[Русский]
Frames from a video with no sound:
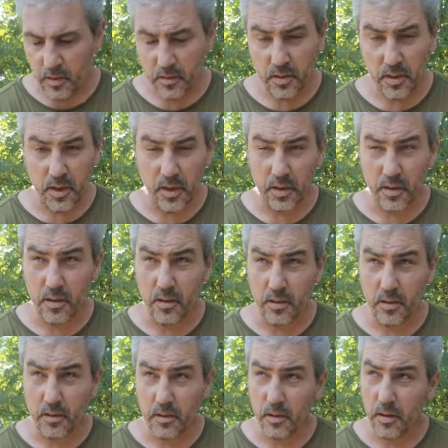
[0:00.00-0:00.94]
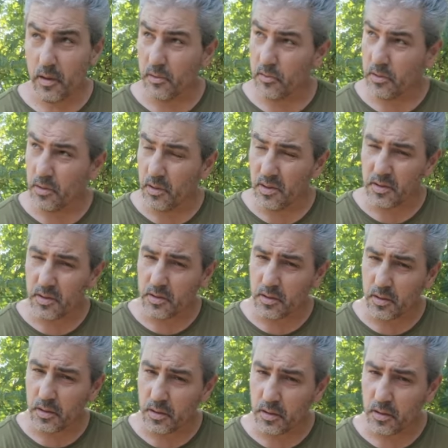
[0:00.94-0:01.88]
Так, 11
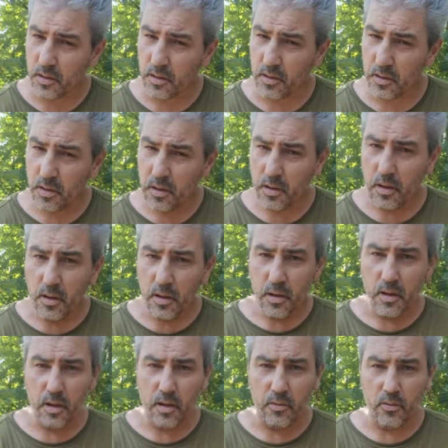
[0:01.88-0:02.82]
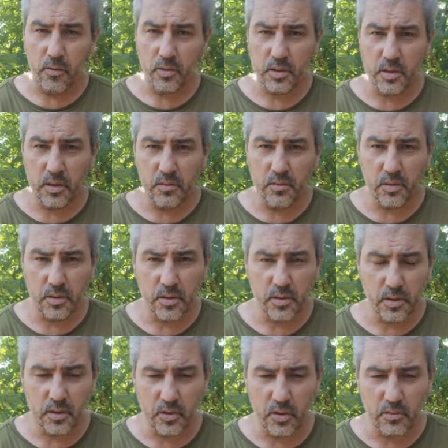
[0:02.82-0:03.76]
августа
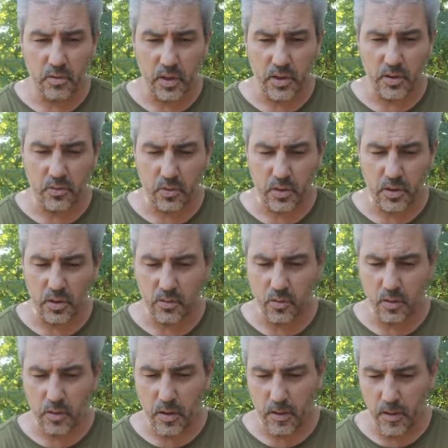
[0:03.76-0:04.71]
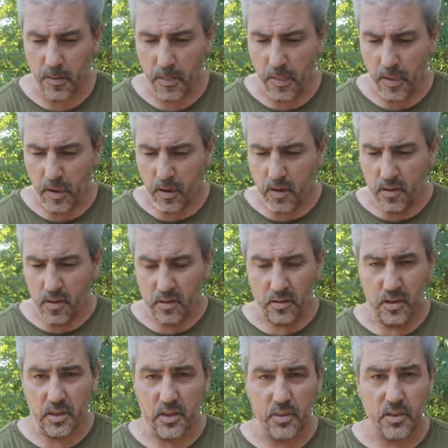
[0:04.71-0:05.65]
2024 год.
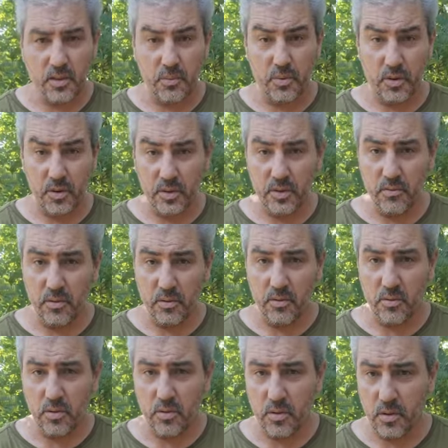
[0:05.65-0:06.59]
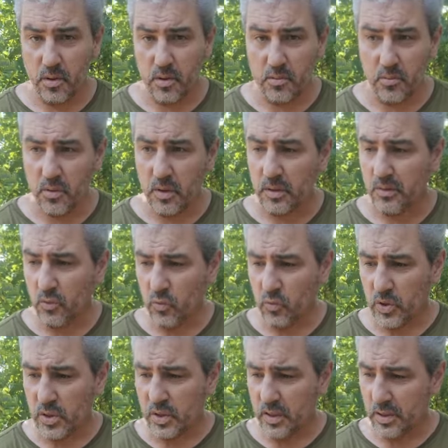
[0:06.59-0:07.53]
Даже не собирался видео делать, но
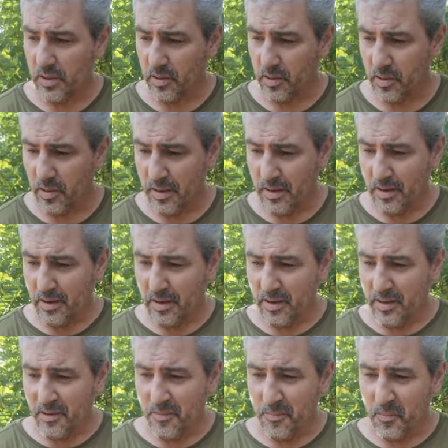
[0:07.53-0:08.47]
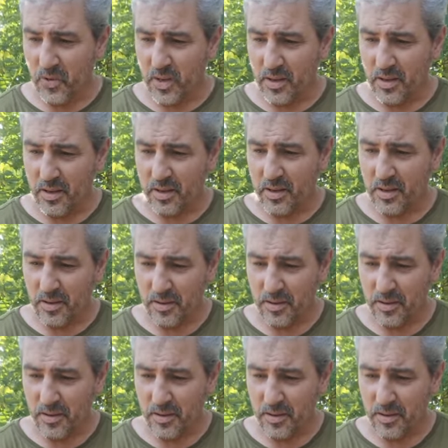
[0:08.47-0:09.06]
наткнулся на